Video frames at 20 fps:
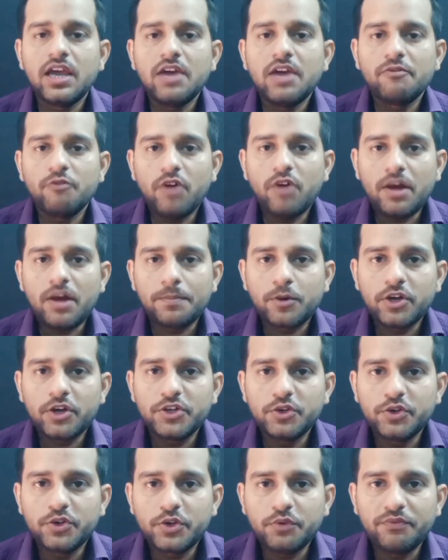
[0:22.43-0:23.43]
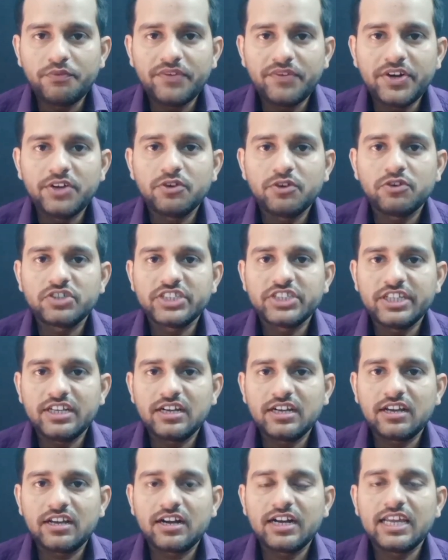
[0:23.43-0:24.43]
वो आपका यूट्यूब वीडियो को शेयर
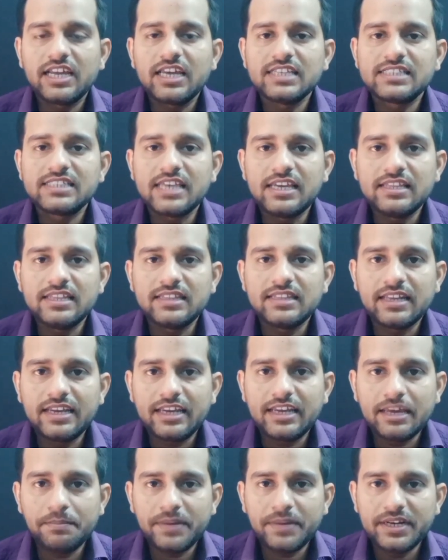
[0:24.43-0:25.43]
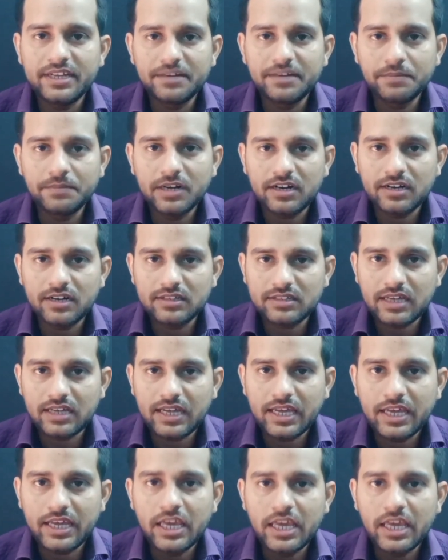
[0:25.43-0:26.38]
करने के सही तरीके पर निर्भर करता है